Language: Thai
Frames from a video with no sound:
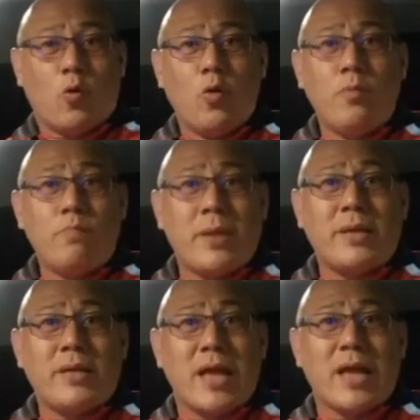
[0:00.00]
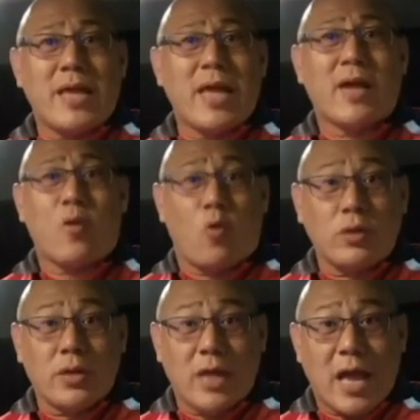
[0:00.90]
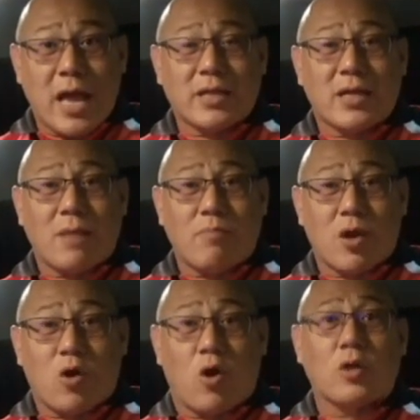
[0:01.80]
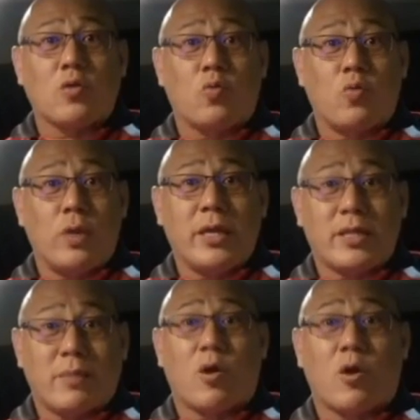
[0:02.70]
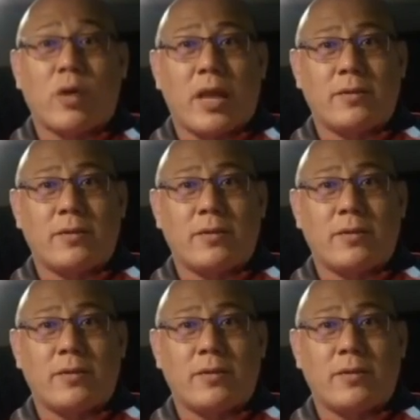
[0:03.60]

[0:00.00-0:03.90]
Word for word: คุณเป็นได้แค่คนงานกรรมกรกุลีทำนองนั้น